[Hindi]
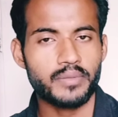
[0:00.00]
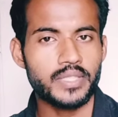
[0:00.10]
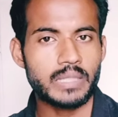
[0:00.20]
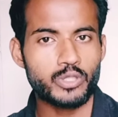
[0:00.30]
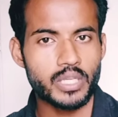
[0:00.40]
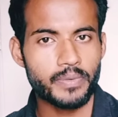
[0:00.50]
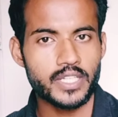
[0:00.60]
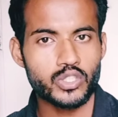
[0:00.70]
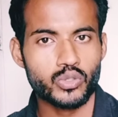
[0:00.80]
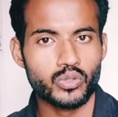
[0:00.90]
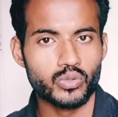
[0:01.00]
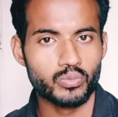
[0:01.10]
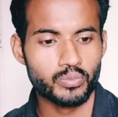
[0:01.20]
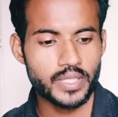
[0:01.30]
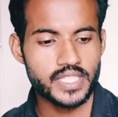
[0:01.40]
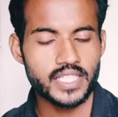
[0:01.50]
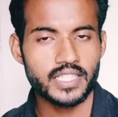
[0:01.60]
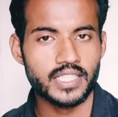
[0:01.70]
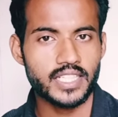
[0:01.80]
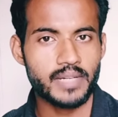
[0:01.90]
तभी जब उसके पास
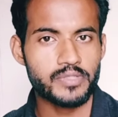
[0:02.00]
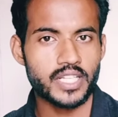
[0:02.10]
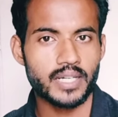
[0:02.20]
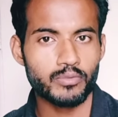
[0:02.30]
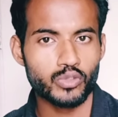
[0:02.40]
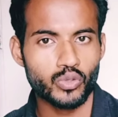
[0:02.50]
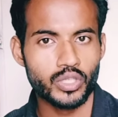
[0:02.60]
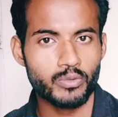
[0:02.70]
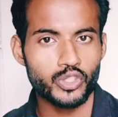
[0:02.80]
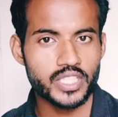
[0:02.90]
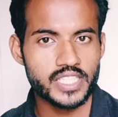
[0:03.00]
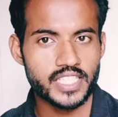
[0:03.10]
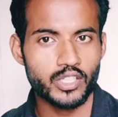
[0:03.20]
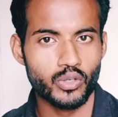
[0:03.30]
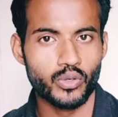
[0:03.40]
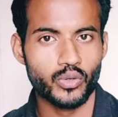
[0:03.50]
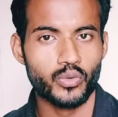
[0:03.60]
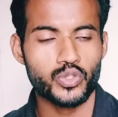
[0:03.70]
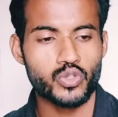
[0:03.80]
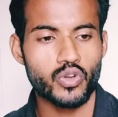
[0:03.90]
बेसिकली कम से कम थोड़ी बहुत स्किल हो
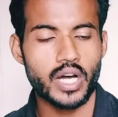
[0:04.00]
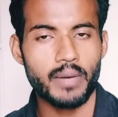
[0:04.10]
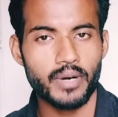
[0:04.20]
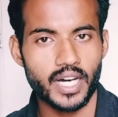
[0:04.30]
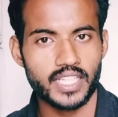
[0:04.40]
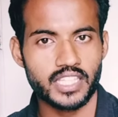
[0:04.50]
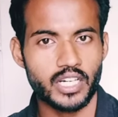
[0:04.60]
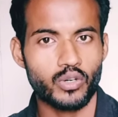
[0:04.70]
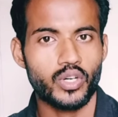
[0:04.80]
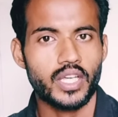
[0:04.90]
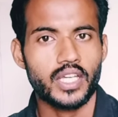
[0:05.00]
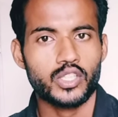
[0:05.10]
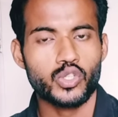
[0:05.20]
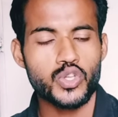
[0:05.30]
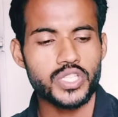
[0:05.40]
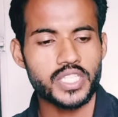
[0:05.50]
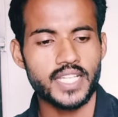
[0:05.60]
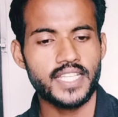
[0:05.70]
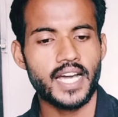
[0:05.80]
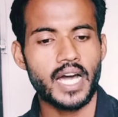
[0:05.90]
उसको काम आता हो तो दोस्त
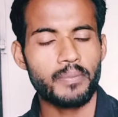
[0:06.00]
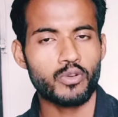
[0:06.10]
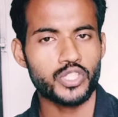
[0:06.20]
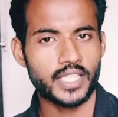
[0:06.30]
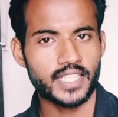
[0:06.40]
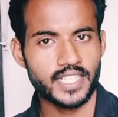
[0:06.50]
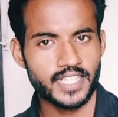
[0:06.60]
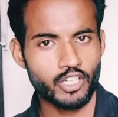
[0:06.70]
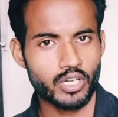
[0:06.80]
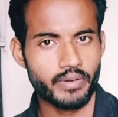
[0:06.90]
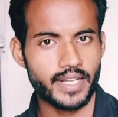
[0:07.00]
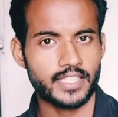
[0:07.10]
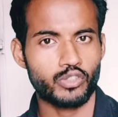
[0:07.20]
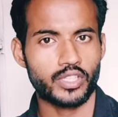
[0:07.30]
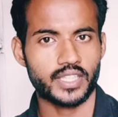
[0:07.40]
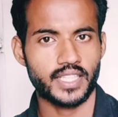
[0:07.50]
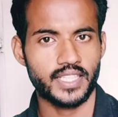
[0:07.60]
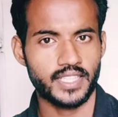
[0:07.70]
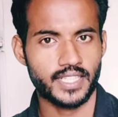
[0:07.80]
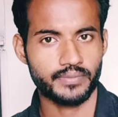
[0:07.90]
इसके लिए आपको ज़्यादा डरने और घबराने की जरूरत
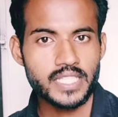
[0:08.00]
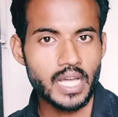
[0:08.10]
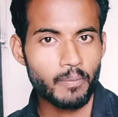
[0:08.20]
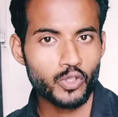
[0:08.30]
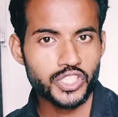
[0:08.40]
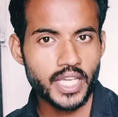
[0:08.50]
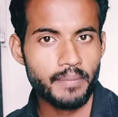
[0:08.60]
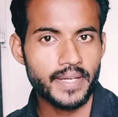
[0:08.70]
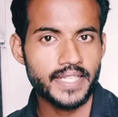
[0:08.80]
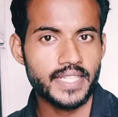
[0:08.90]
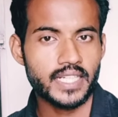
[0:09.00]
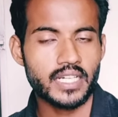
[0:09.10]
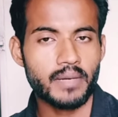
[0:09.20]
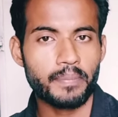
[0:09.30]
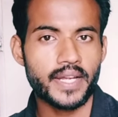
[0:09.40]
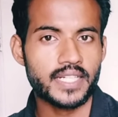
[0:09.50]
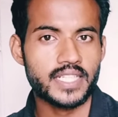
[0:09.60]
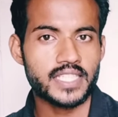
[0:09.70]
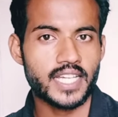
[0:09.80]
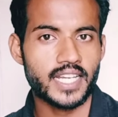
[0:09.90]
नहीं है बस आपको छः महीने का
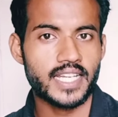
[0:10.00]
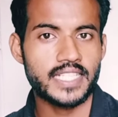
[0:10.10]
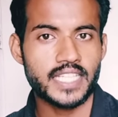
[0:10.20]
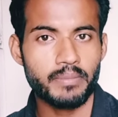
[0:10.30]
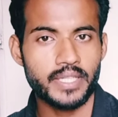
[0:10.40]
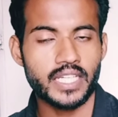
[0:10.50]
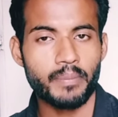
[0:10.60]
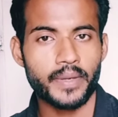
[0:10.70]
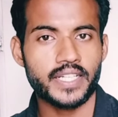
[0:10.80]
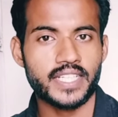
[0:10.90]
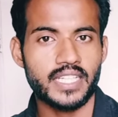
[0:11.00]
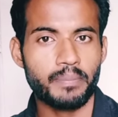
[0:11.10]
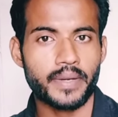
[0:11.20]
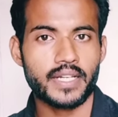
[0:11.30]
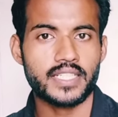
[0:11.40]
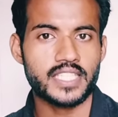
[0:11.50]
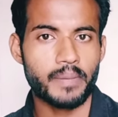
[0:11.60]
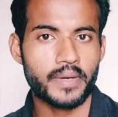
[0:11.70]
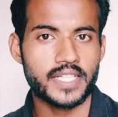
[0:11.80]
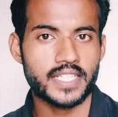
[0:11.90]
प्रैक्टिस करना है छः महीने का प्रैक्टिकली प्रैक्टिस
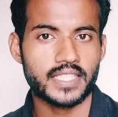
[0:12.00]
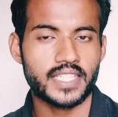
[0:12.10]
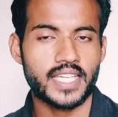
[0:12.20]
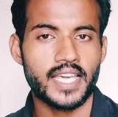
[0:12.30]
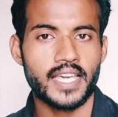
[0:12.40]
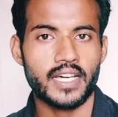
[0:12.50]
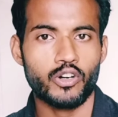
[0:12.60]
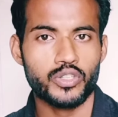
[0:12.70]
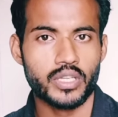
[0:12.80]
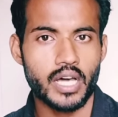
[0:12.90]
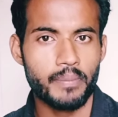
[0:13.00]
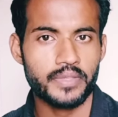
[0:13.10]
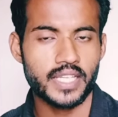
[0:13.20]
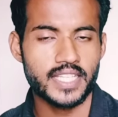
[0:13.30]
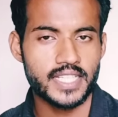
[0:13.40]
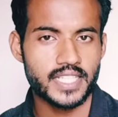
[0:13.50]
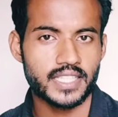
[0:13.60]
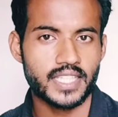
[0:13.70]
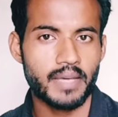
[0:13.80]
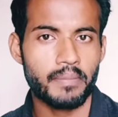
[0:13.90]
आप कर सकते हैं आप चले जा
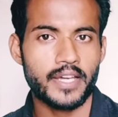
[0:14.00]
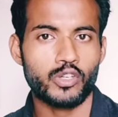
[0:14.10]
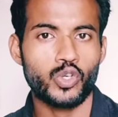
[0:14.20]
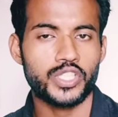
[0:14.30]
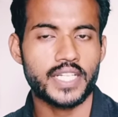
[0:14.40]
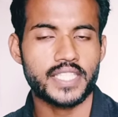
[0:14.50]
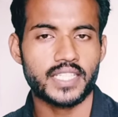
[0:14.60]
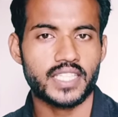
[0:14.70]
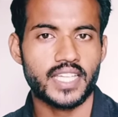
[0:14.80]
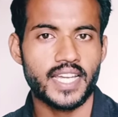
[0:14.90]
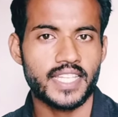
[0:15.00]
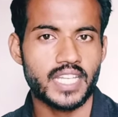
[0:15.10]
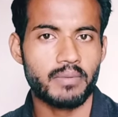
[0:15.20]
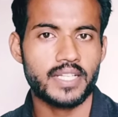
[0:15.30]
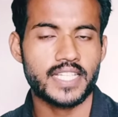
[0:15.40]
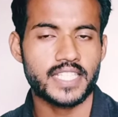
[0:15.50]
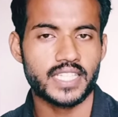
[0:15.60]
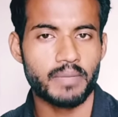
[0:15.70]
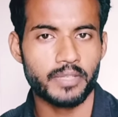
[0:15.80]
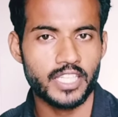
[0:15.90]
सकते हैं बेंगलोर जा सकते हैं हैदराबाद जा
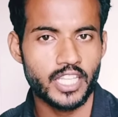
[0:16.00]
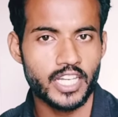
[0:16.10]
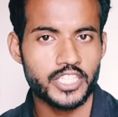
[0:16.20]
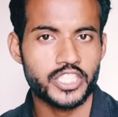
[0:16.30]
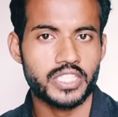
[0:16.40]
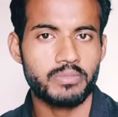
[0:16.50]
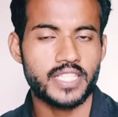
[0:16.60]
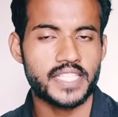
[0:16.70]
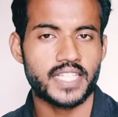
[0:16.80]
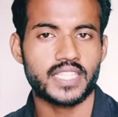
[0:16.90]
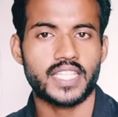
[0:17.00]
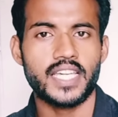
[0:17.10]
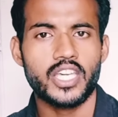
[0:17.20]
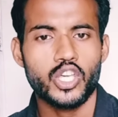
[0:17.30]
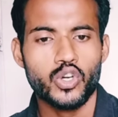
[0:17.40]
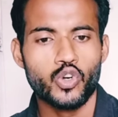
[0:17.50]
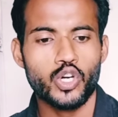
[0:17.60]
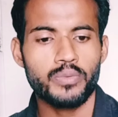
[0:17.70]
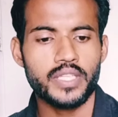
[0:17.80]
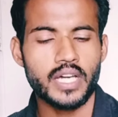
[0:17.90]
सकते हैं अपने नियरेस्ट सिटी में जा सकते हैं
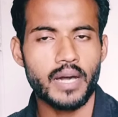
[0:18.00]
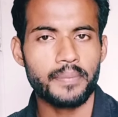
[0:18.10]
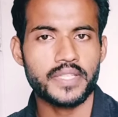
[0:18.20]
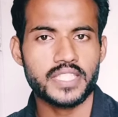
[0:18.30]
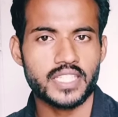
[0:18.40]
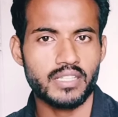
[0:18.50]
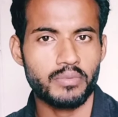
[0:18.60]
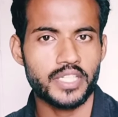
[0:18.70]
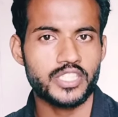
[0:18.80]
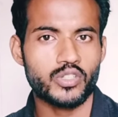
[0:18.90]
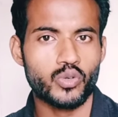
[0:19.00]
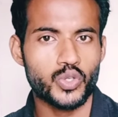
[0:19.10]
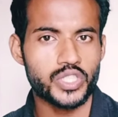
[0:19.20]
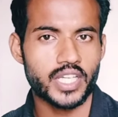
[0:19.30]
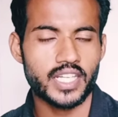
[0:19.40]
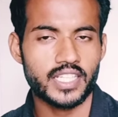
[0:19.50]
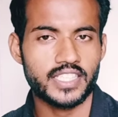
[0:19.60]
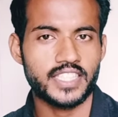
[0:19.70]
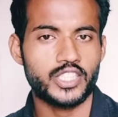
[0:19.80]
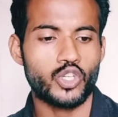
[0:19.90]
कोई भी आप स्किल बेस्ड कोर्स कर
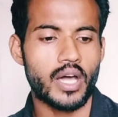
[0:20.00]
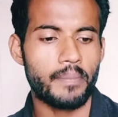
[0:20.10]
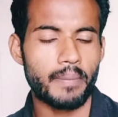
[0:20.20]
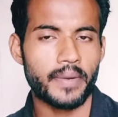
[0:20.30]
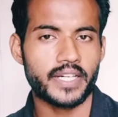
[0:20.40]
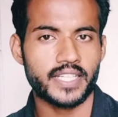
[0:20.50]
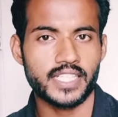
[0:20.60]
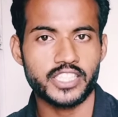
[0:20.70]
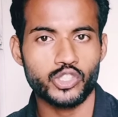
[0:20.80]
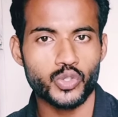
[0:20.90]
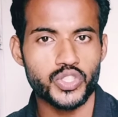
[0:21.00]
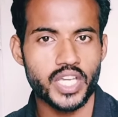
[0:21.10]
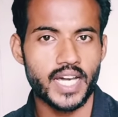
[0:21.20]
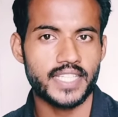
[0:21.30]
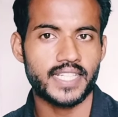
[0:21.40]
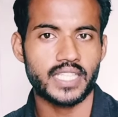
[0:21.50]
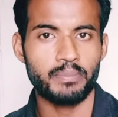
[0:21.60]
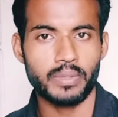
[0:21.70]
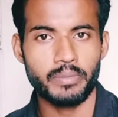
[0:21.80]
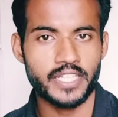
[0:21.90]
लीजिए जहाँ पर प्रैक्टिकल चीज़ों को सिखाया जाता
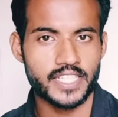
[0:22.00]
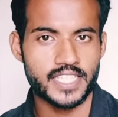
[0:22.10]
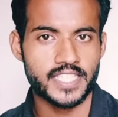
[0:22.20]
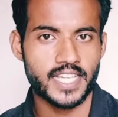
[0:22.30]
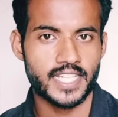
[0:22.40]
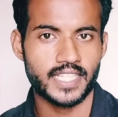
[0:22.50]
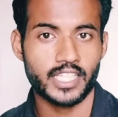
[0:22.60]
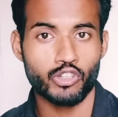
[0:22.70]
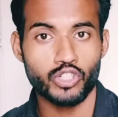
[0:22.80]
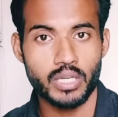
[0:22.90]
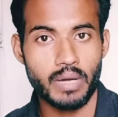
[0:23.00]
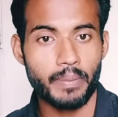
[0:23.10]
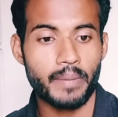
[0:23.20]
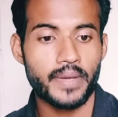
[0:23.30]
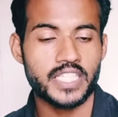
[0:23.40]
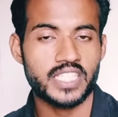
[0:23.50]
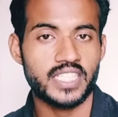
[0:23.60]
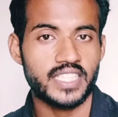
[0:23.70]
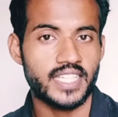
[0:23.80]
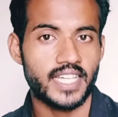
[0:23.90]
है इंप्लीमेंटेशन सिखाया जाता है क्योंकि अब आपके पास
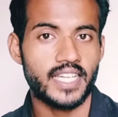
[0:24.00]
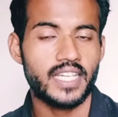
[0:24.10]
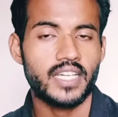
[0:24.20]
डिग्री है